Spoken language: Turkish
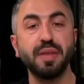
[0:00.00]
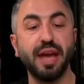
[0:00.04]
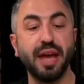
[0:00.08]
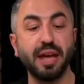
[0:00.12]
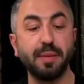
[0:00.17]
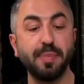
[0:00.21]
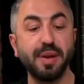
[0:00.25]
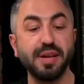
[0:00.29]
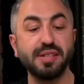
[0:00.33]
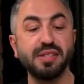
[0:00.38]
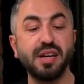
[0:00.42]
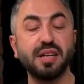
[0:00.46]

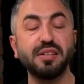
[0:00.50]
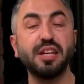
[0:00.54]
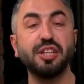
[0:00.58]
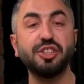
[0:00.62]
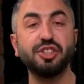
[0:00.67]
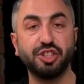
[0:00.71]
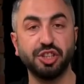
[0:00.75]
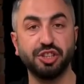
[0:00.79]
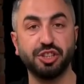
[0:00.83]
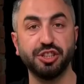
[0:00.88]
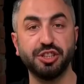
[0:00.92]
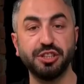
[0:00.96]
Ekmek zaten
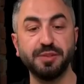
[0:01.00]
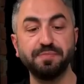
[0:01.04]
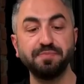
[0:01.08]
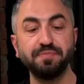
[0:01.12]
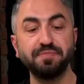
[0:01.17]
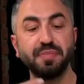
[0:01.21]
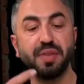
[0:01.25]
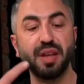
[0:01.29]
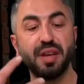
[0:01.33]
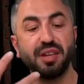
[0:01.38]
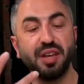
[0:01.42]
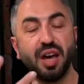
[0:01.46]
çıtır.
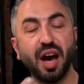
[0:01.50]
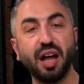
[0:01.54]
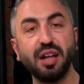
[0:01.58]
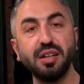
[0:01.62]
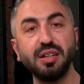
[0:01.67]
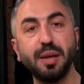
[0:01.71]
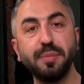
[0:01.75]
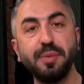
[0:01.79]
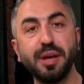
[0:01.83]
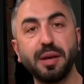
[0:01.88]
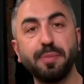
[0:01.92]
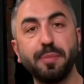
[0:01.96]

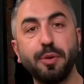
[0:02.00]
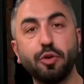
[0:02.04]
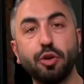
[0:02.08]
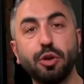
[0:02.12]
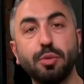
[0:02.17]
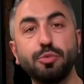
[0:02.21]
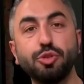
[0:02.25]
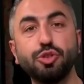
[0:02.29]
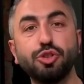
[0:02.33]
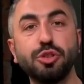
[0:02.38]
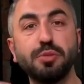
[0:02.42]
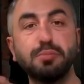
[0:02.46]
Yağlı da bir ekmek
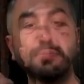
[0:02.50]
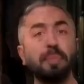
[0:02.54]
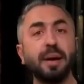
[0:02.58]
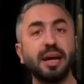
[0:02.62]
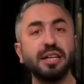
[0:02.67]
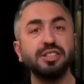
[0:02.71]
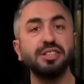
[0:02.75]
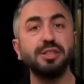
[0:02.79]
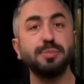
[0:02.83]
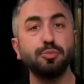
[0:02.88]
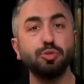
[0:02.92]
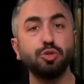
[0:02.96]
olmuş.
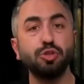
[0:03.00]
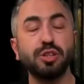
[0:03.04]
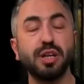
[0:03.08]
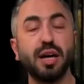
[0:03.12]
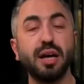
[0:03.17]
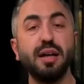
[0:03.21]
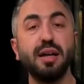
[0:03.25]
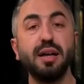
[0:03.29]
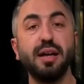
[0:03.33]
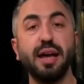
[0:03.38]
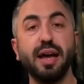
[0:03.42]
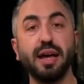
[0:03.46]
Bence
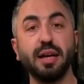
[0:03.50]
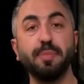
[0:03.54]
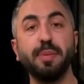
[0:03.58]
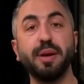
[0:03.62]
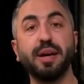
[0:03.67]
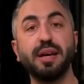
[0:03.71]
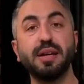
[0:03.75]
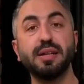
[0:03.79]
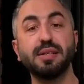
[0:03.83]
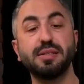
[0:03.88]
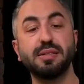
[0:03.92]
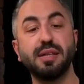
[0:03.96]
burada
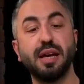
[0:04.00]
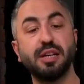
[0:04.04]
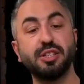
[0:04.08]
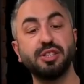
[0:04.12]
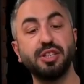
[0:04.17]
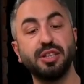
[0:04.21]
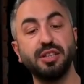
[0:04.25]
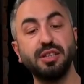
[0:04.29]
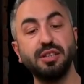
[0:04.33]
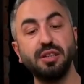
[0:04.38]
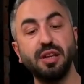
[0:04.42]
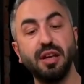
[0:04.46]
ekmek arası
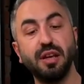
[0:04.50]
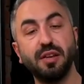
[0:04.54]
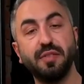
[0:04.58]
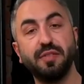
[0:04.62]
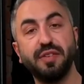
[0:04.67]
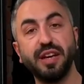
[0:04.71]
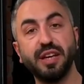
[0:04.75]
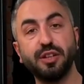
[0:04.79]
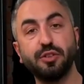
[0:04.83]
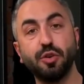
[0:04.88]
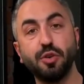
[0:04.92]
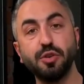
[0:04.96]
tercih edin.
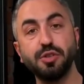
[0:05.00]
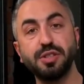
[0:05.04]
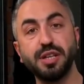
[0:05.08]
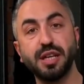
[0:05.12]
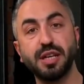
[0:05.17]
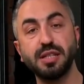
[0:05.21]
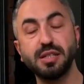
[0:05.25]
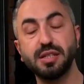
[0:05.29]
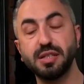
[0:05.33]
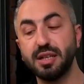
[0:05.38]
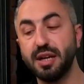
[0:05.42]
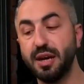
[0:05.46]
Fiyatı
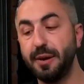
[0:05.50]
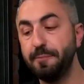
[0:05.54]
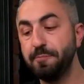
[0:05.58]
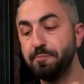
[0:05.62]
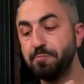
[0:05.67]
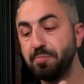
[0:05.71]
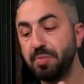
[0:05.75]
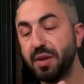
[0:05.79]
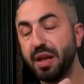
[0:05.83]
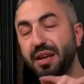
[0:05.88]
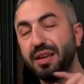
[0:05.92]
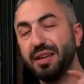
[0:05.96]
18 lira.
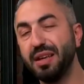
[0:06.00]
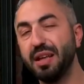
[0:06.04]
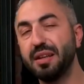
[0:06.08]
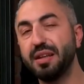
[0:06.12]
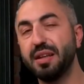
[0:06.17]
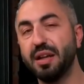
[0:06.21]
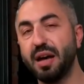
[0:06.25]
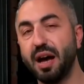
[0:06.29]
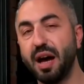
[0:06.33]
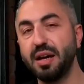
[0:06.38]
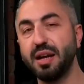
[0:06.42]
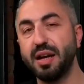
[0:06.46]

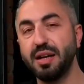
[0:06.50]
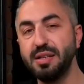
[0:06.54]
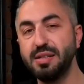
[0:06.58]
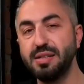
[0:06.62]
Yanında da ayran